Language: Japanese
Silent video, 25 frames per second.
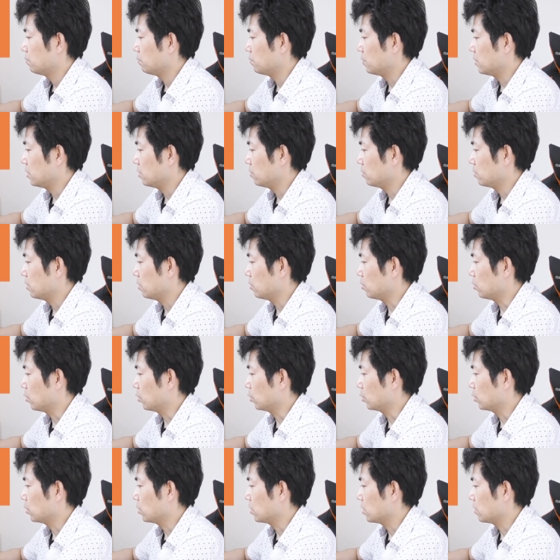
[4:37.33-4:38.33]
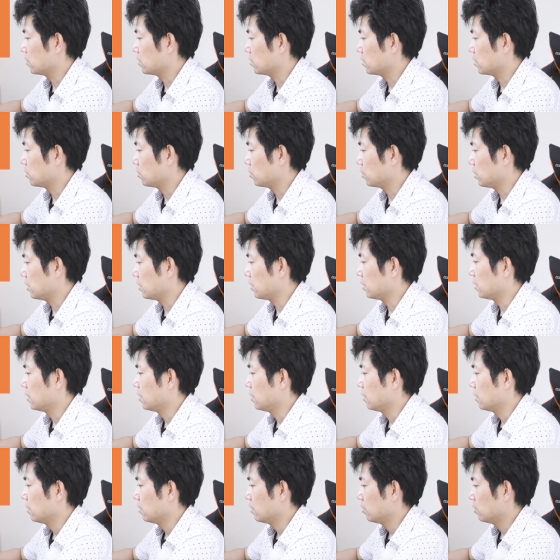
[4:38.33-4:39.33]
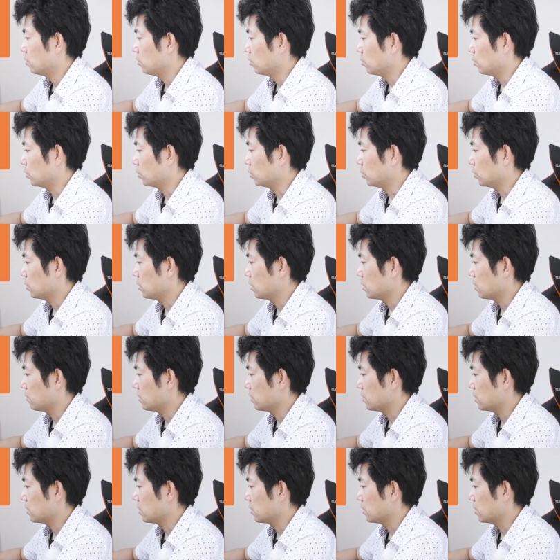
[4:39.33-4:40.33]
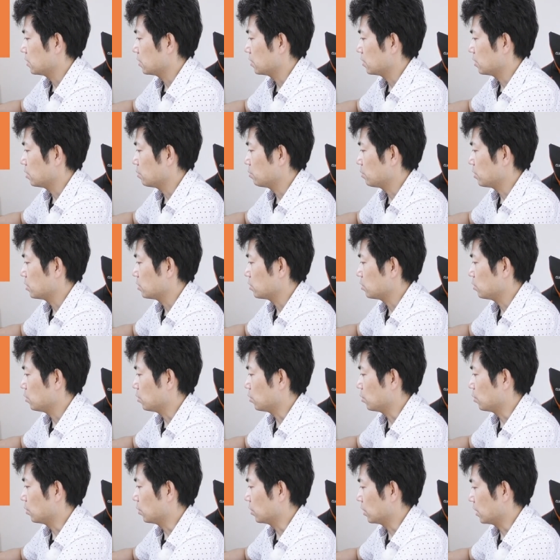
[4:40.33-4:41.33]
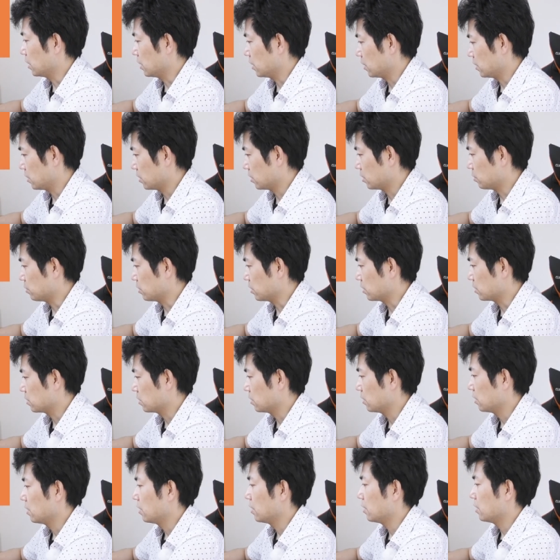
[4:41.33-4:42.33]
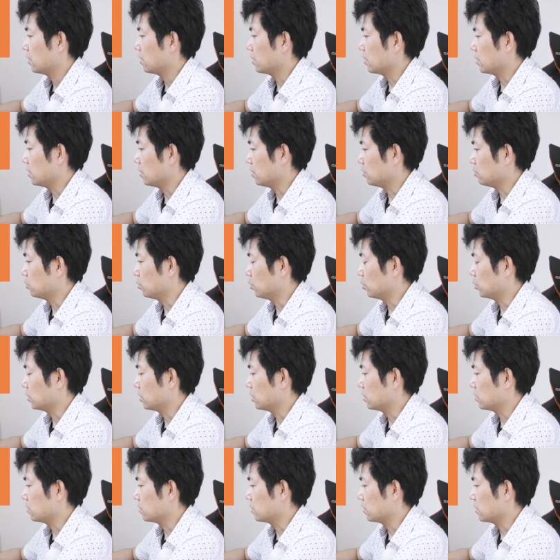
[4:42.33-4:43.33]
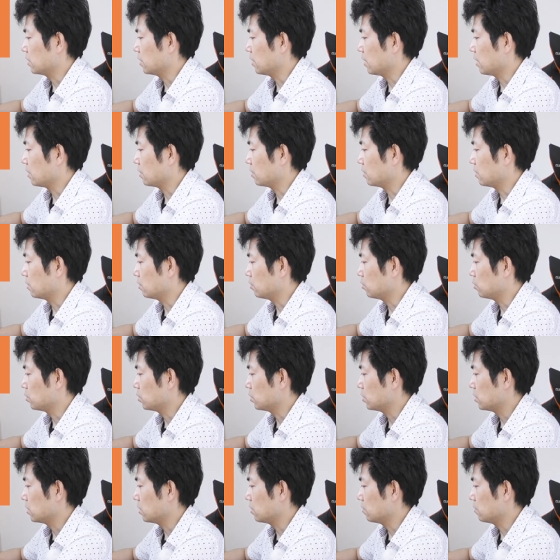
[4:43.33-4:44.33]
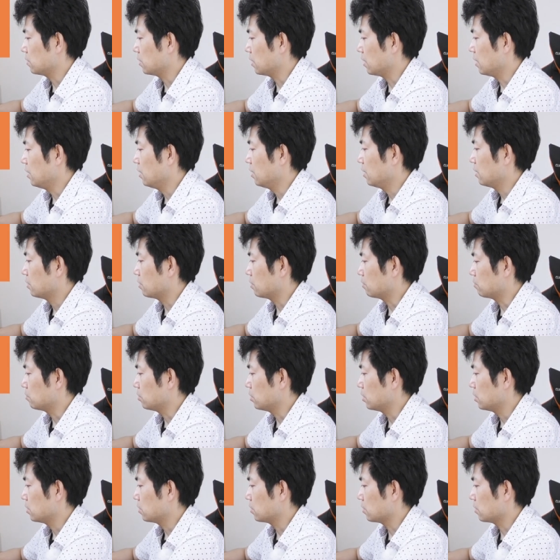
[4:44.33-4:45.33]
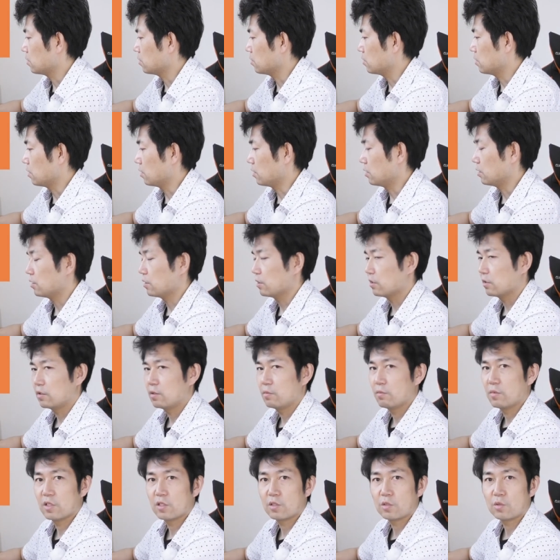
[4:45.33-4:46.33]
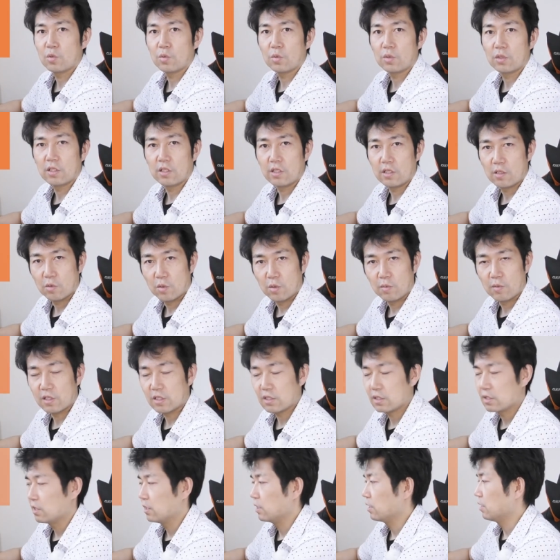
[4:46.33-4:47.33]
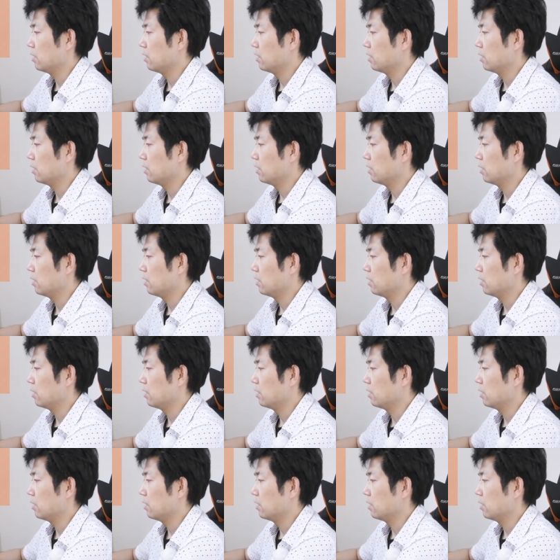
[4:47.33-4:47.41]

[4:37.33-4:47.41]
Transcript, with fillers: メールでのお問い合わせより、お問い合わせいただきますようお願いいたします。解約のお手続きが完了しているか確認させていただきますと出ております。